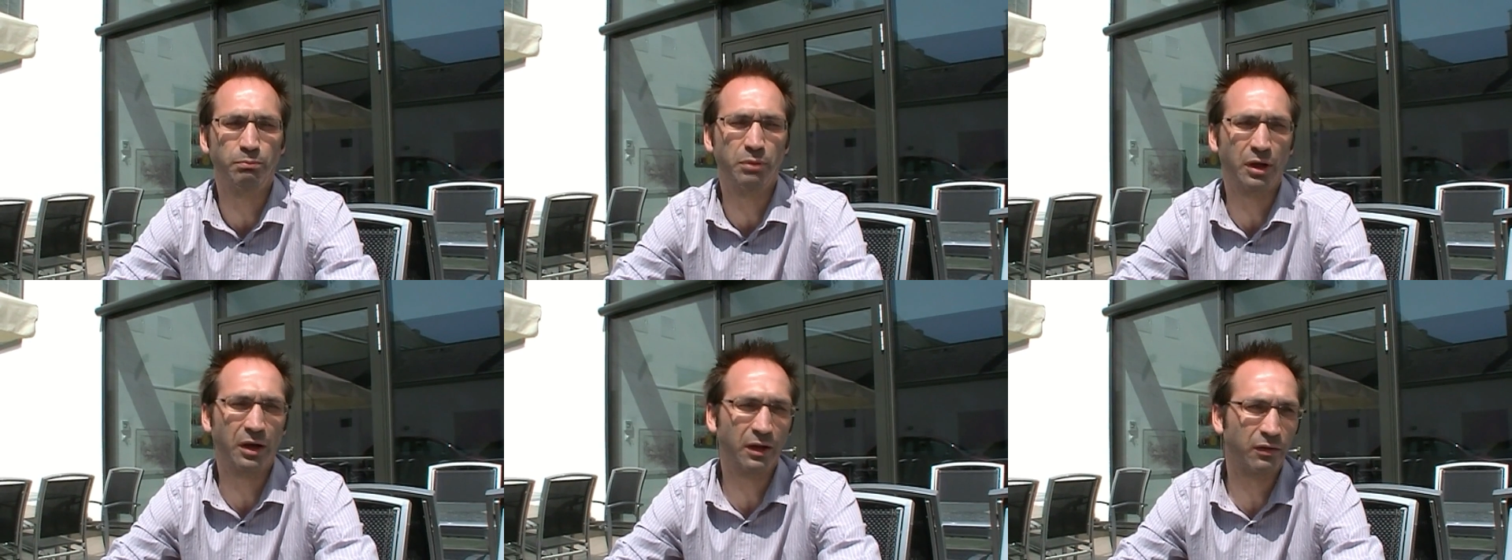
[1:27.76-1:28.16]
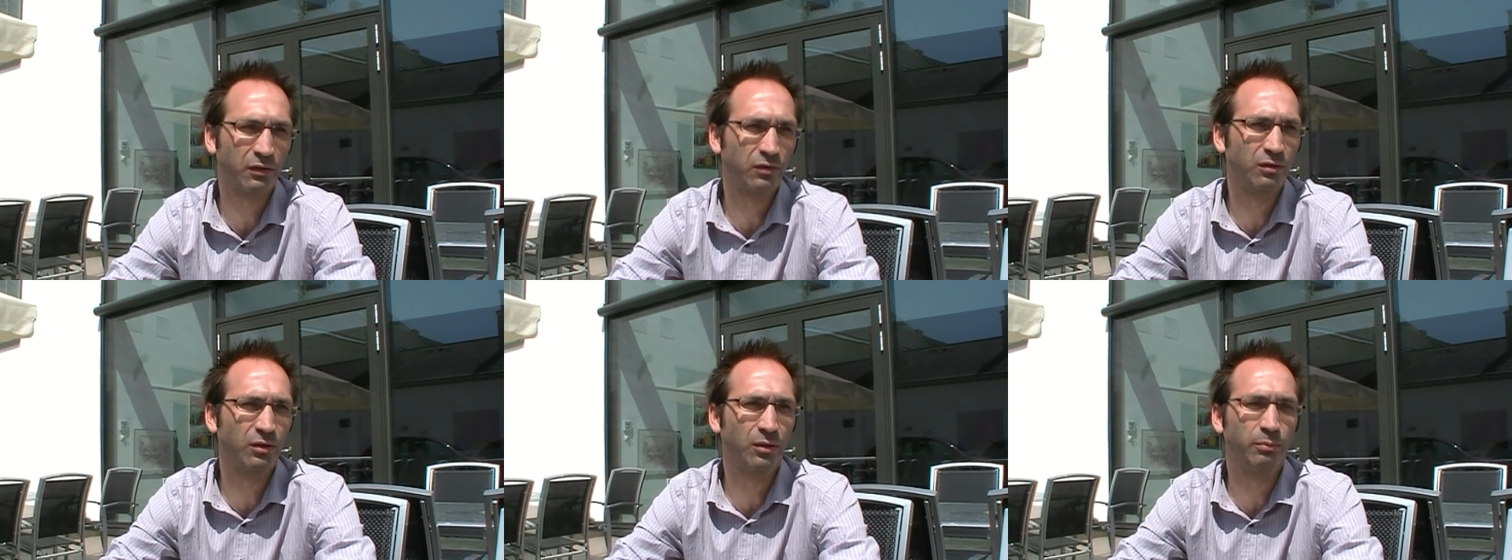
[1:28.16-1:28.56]

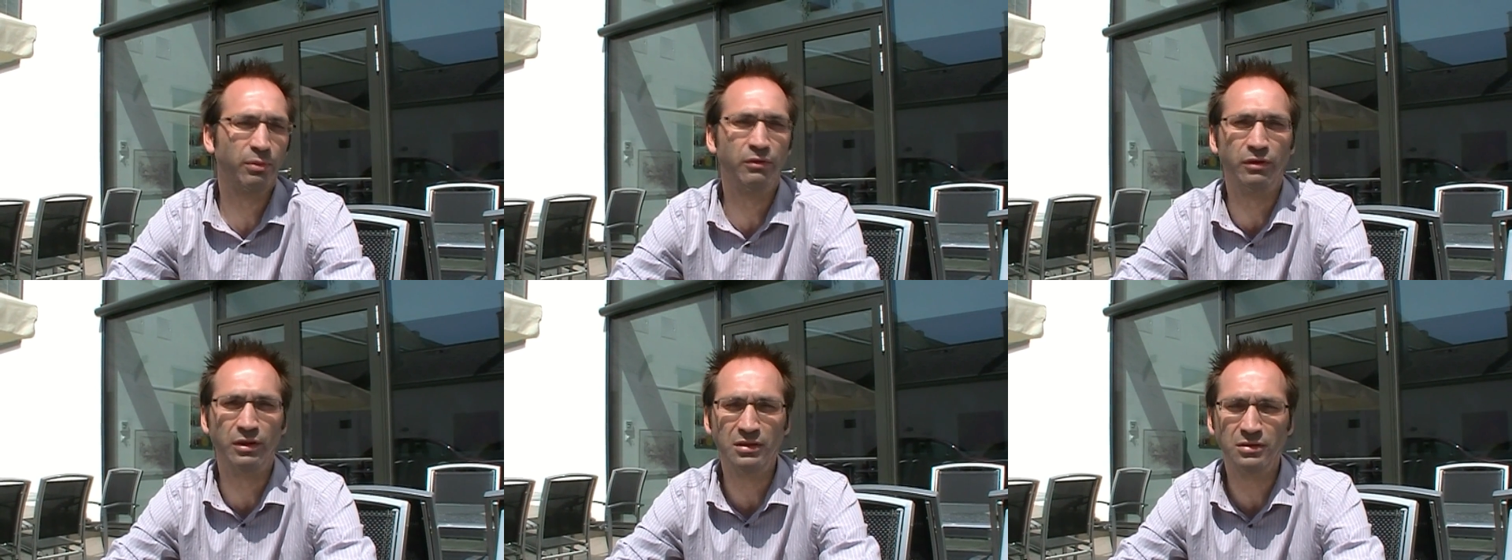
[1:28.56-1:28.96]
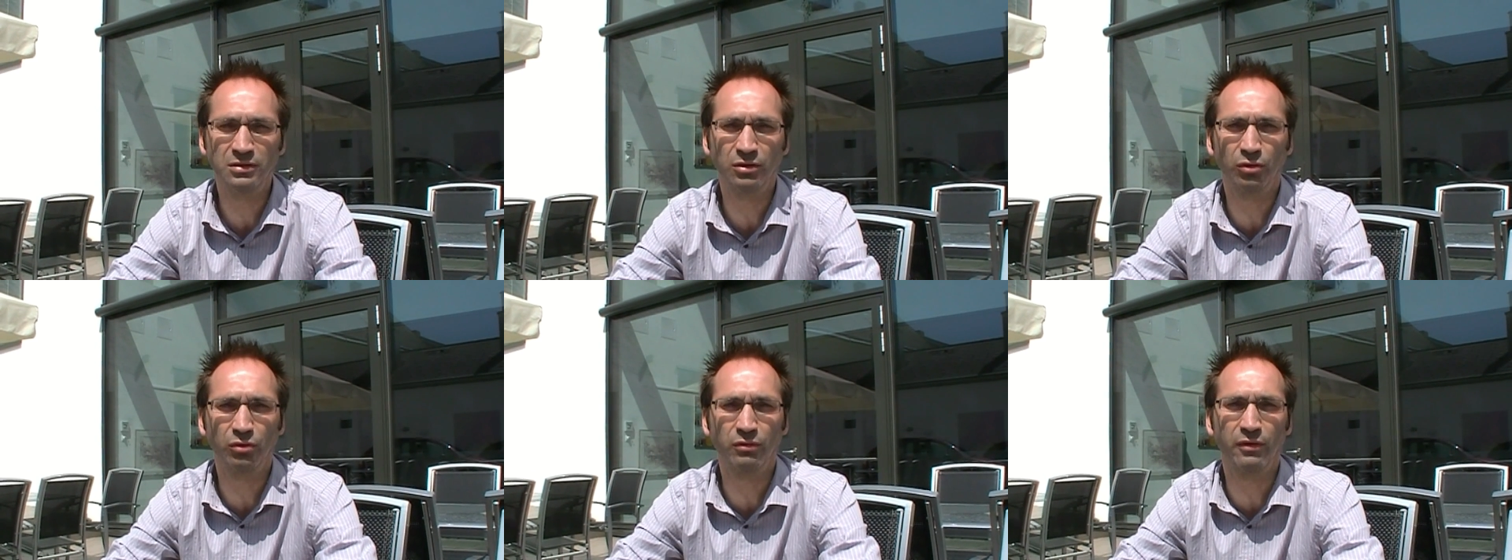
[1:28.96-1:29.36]
bereits
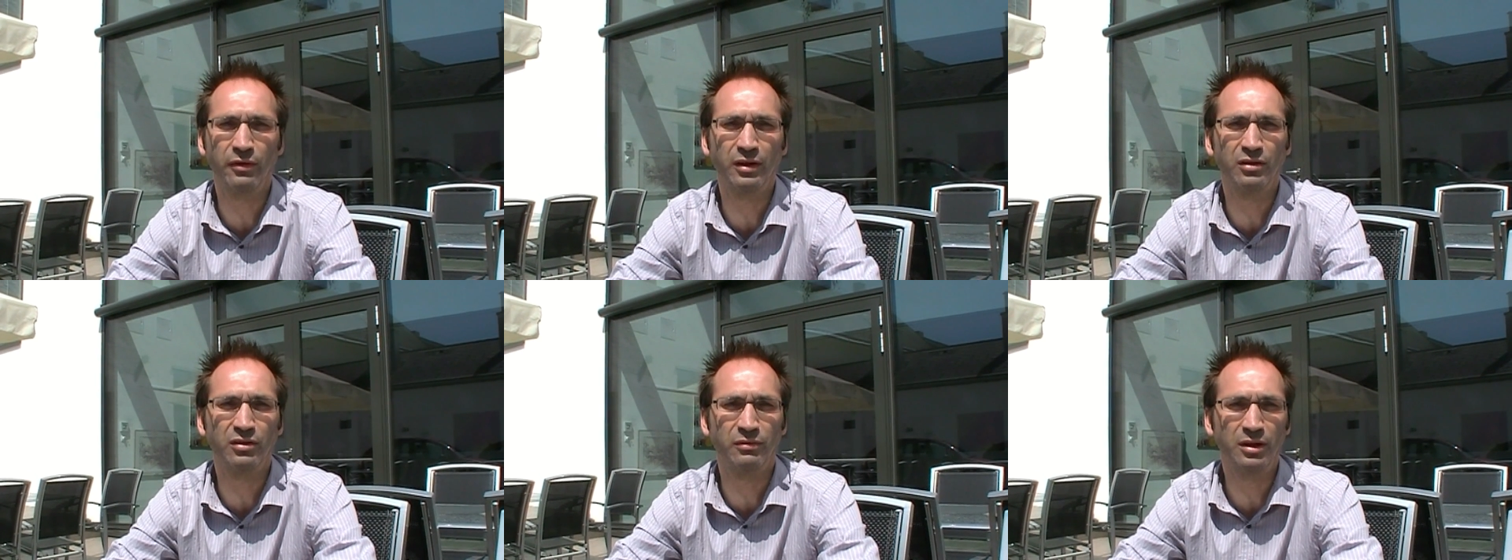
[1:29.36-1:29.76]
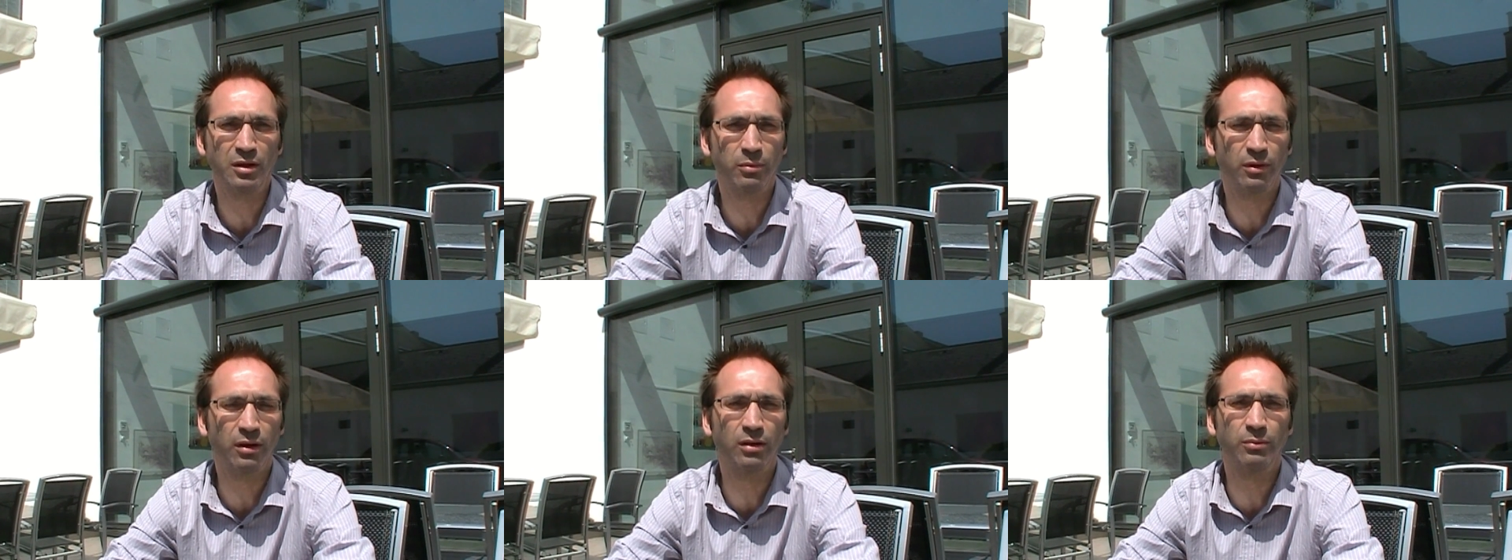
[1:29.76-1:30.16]
bewiesen und wir werden es
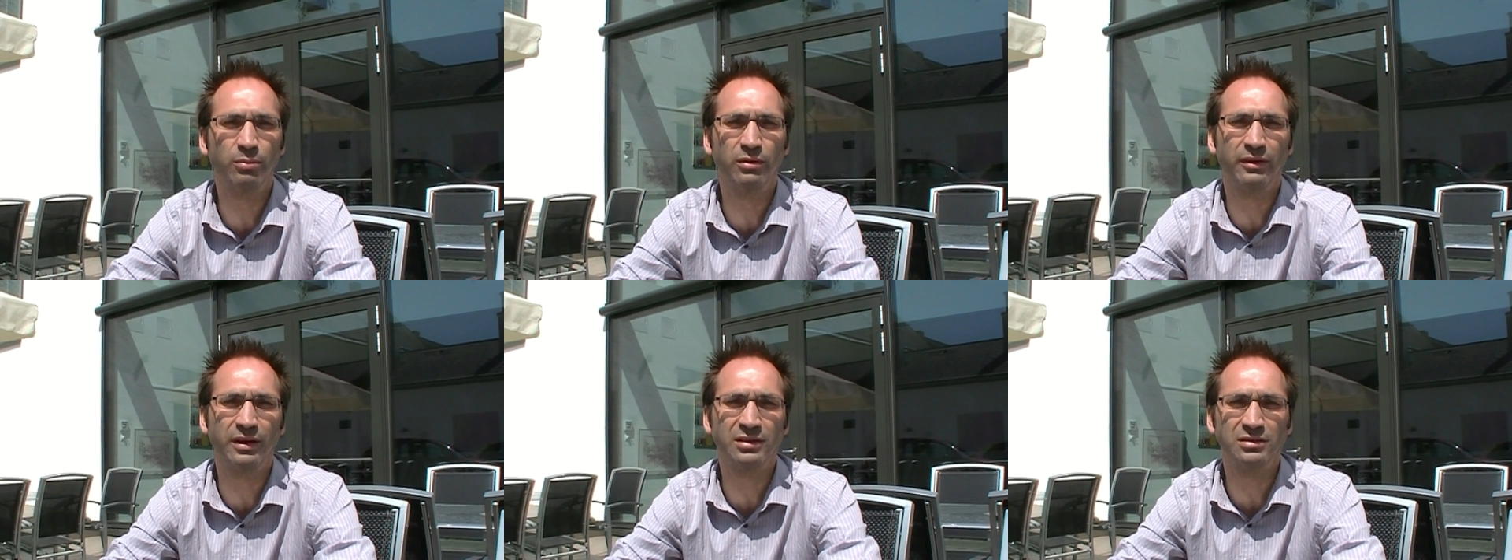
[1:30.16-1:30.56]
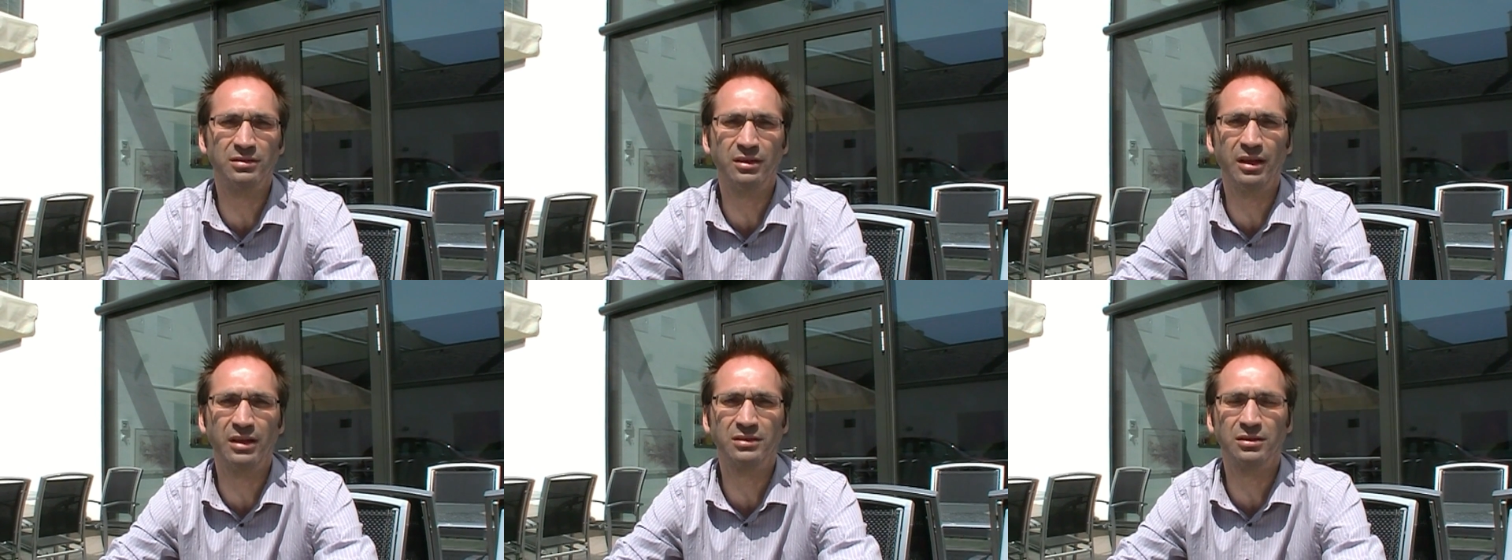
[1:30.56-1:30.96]
wieder
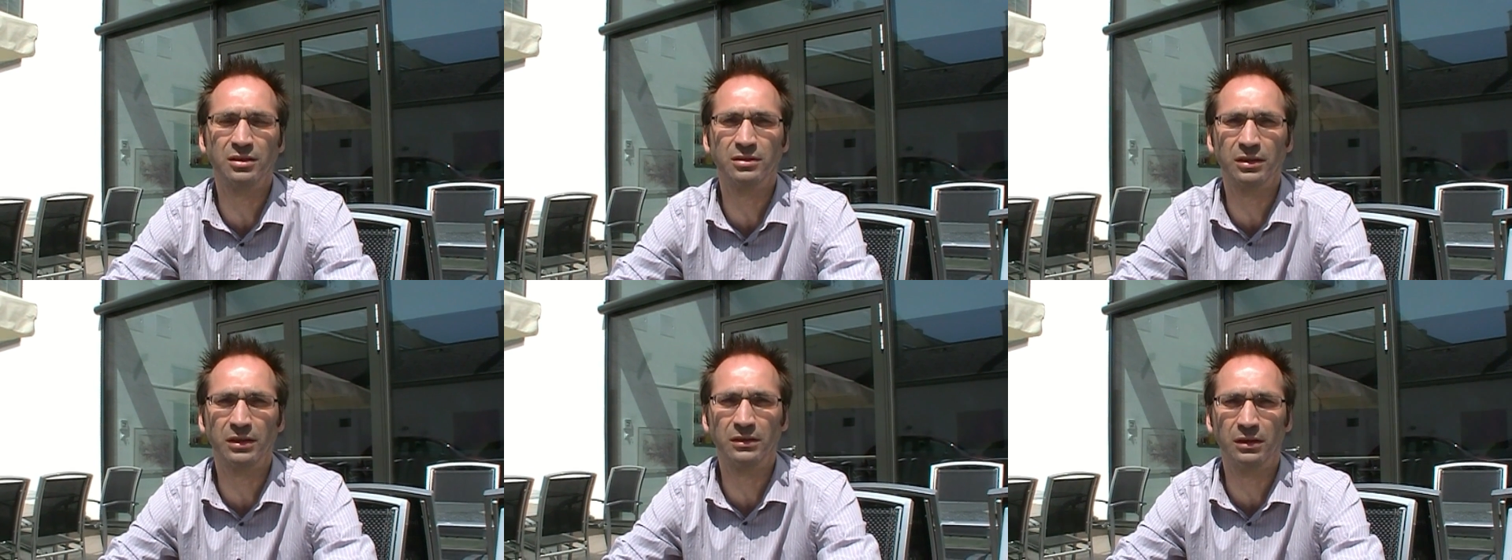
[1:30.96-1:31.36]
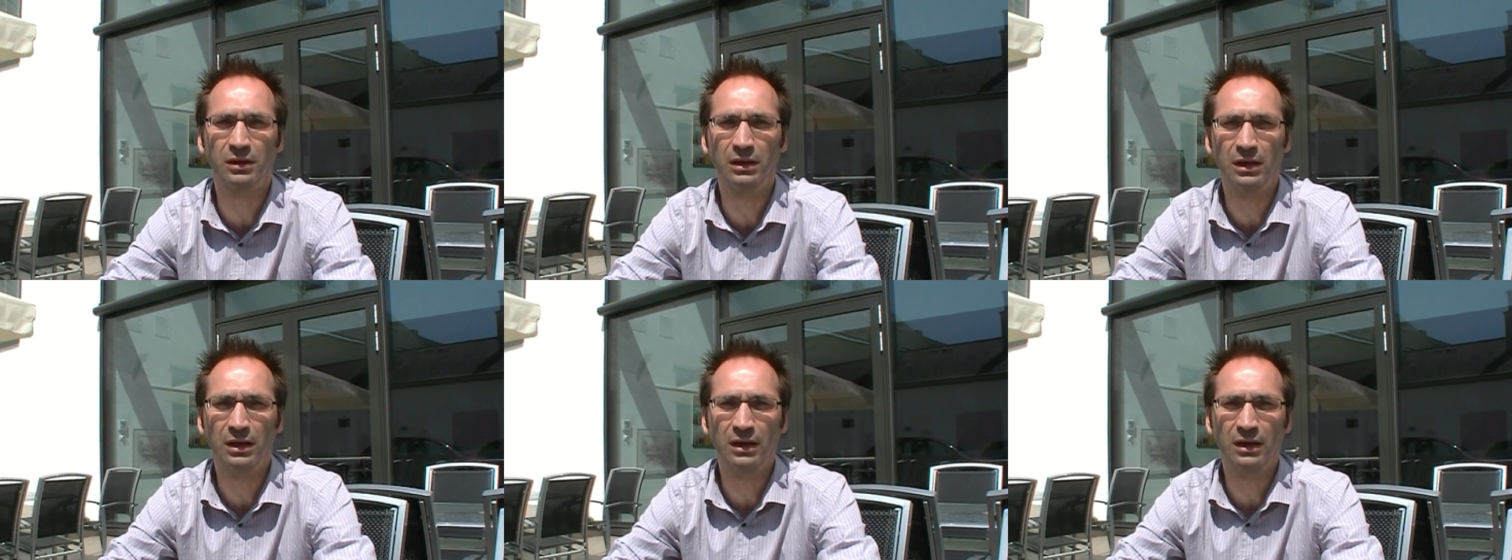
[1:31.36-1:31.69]
beweisen in nächster Zeit,